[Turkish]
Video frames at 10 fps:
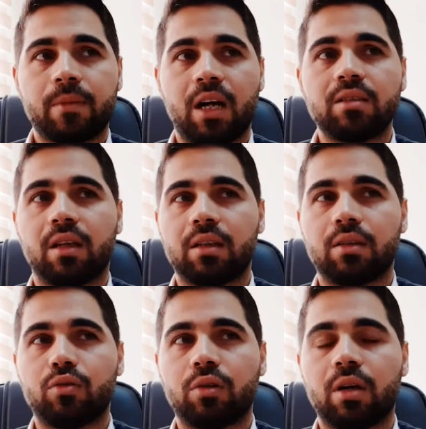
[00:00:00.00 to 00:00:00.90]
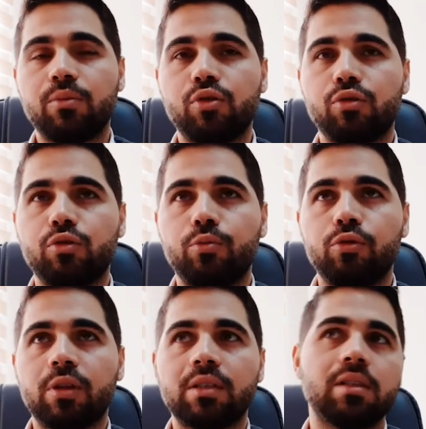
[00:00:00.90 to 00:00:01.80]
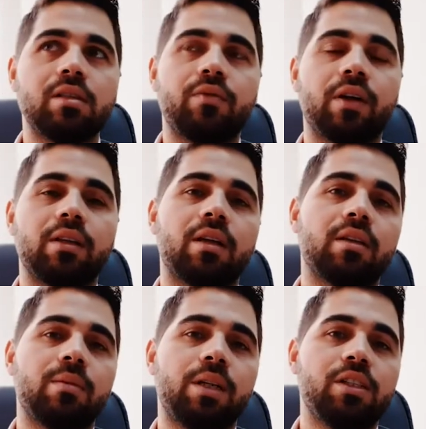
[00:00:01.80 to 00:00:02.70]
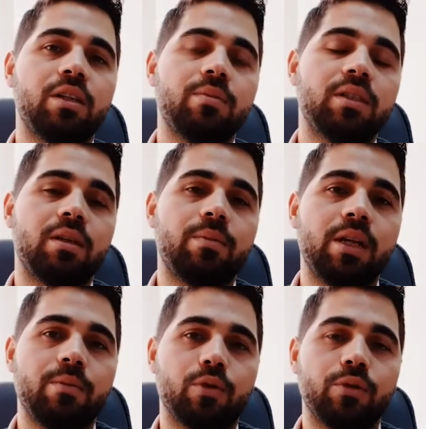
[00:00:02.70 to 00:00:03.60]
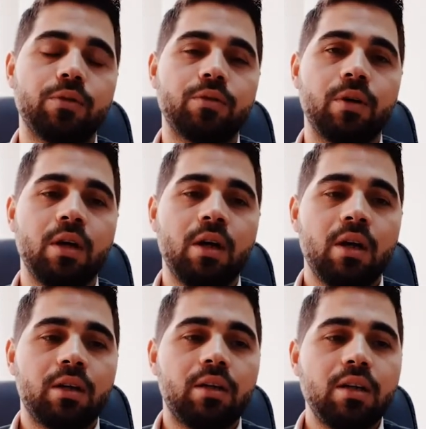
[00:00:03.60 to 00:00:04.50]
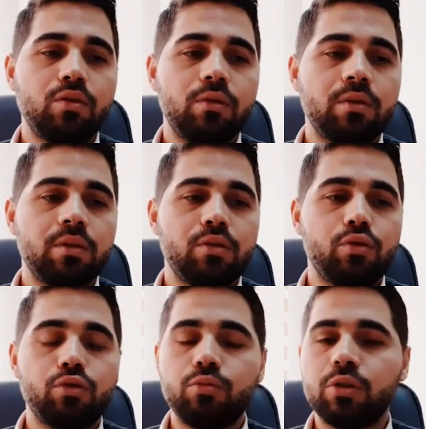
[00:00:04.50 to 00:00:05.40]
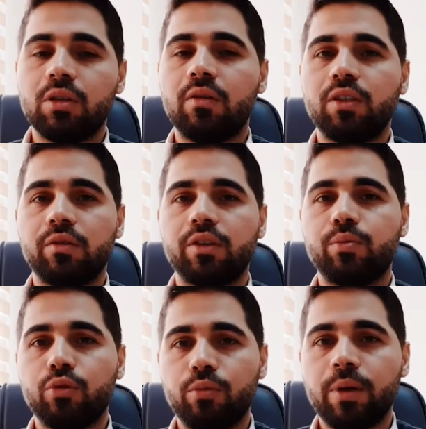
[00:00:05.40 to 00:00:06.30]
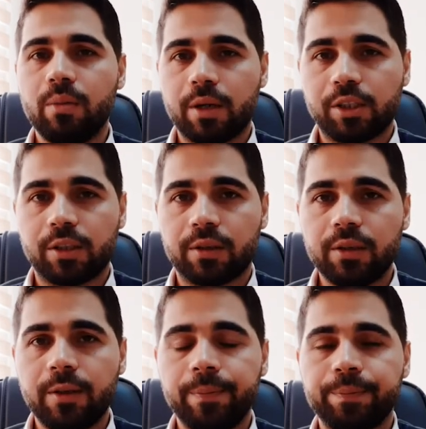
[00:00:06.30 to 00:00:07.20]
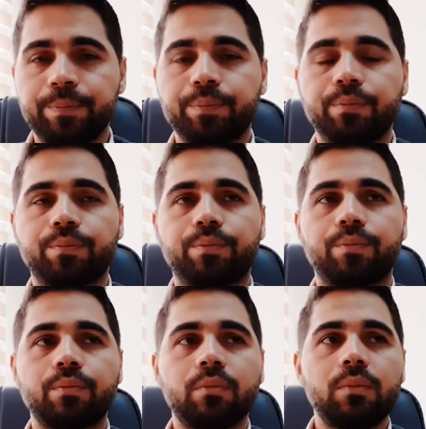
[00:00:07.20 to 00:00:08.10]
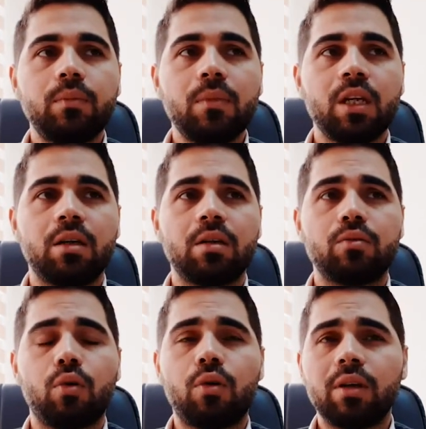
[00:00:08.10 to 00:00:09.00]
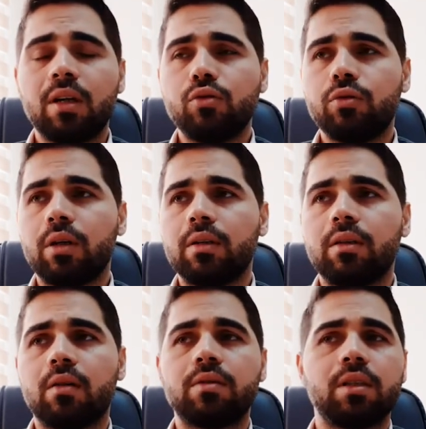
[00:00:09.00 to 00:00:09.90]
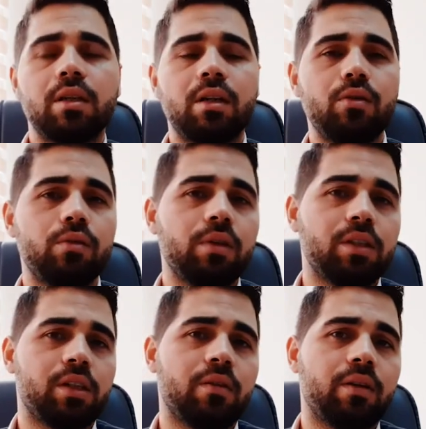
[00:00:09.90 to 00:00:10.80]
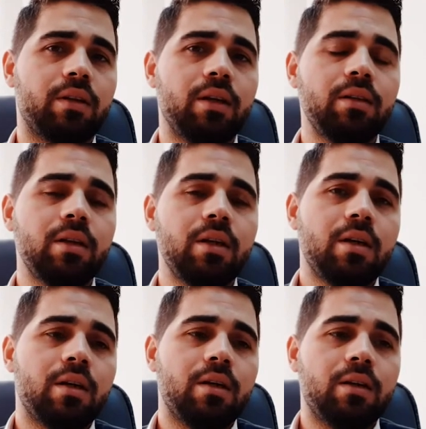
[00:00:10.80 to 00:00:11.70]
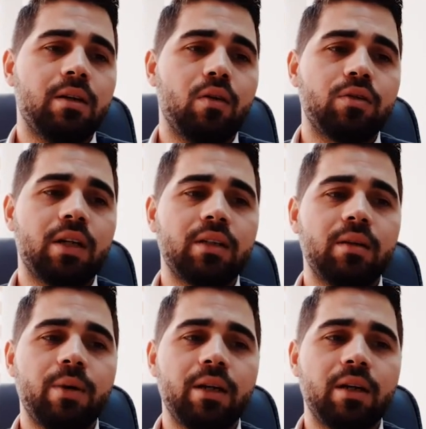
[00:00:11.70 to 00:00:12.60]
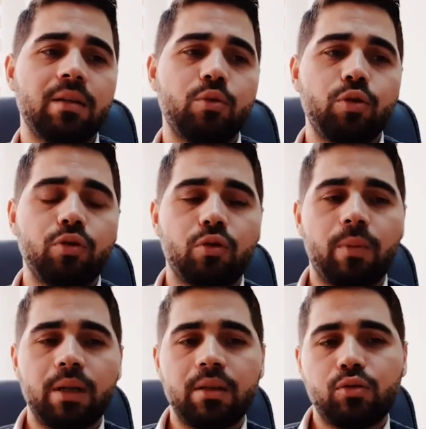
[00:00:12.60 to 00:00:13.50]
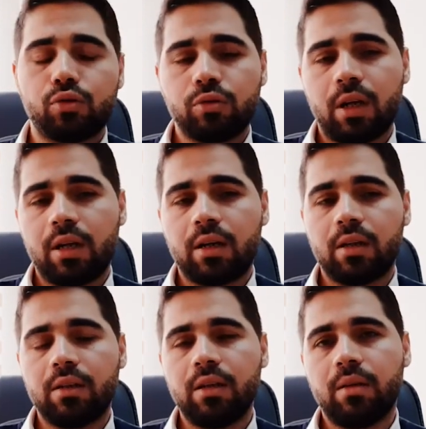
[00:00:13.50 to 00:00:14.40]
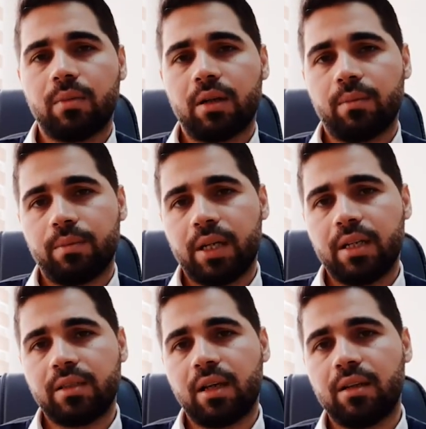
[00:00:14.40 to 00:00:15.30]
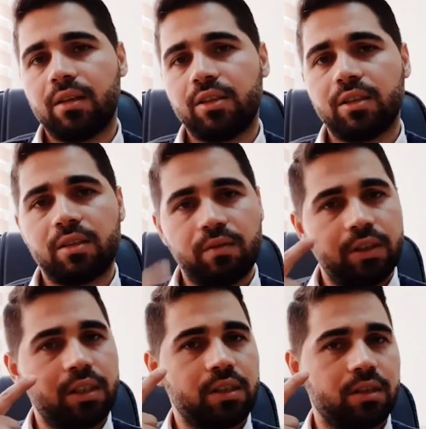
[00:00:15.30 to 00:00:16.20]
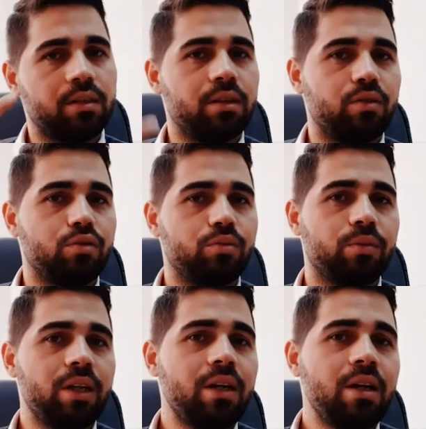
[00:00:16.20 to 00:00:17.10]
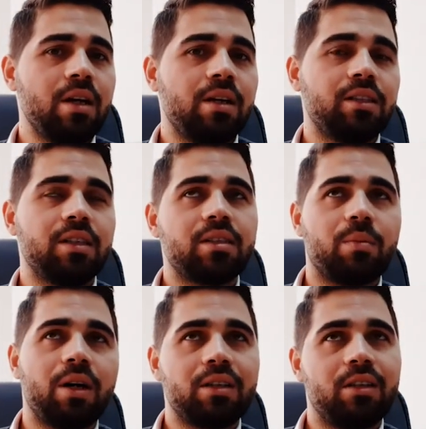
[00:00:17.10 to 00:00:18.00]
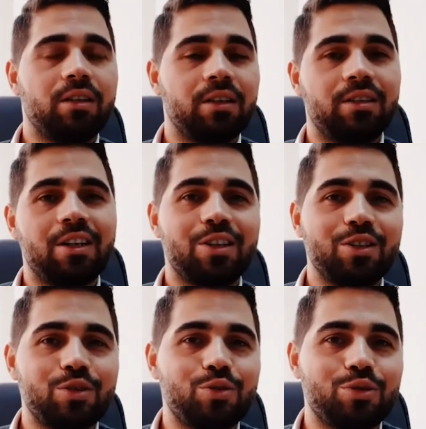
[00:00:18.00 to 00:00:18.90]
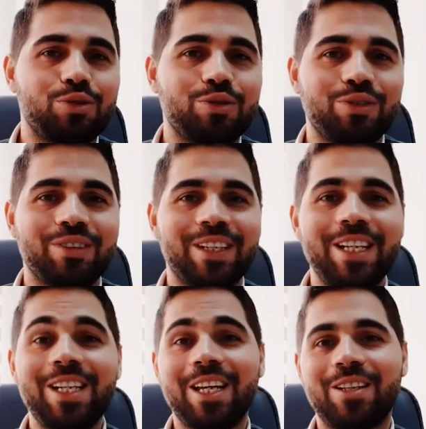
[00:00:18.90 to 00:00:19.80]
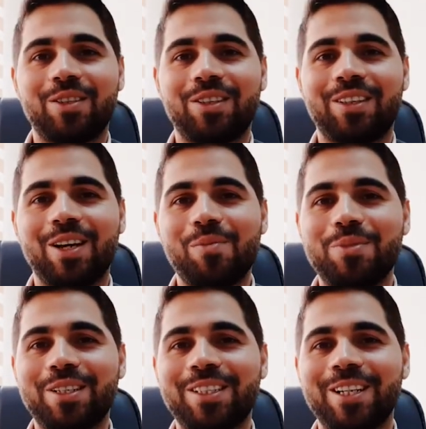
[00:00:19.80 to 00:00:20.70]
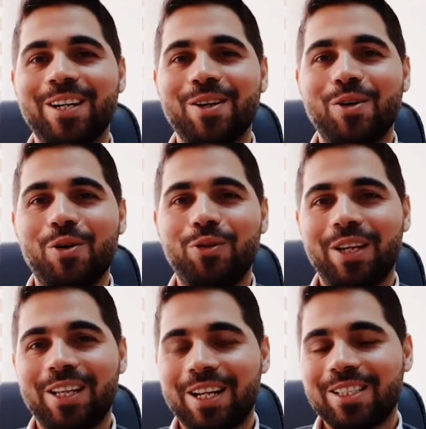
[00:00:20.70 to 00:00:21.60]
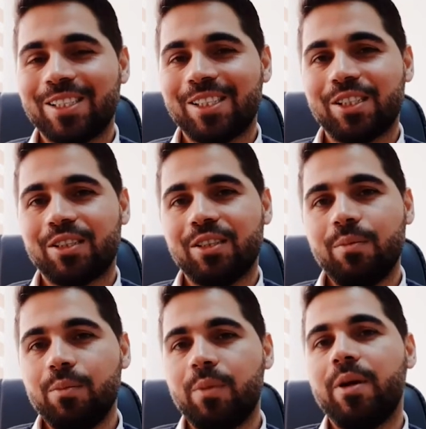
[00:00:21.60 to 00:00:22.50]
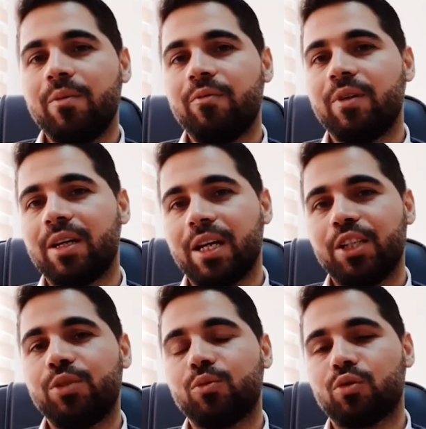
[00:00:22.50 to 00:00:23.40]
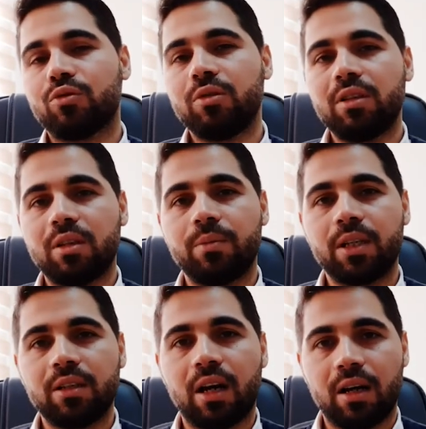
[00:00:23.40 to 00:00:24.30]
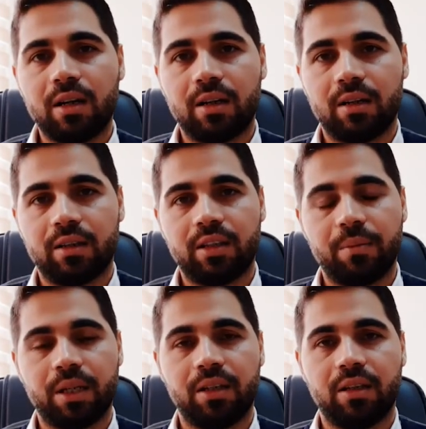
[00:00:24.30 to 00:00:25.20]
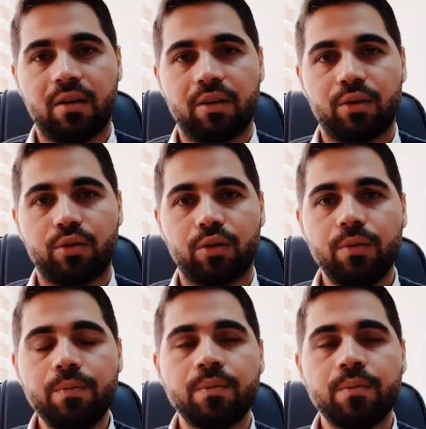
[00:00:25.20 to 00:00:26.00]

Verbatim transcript: az anlatıyorlarmış. Çünkü bunu nasıl sıfatlandırabileceğimizi de bilemiyoruz. Daha sonrasında çocuğumuzu yavaş yavaş büyütmeye başladık. Ee, o kadar çok hani tavsiye geliyordu ki çevreden. Ee, özellikle ben hani böyle normalde çocukla alakalı değil ama bireyselde işte sivilce çıktığında yüzümde işte sabahki ilk idrarını sür iyi gelir diyen bir öneriler zincirinde bebeğim ve eşim konusunda tabii ki daha e, temkinli davranıyordum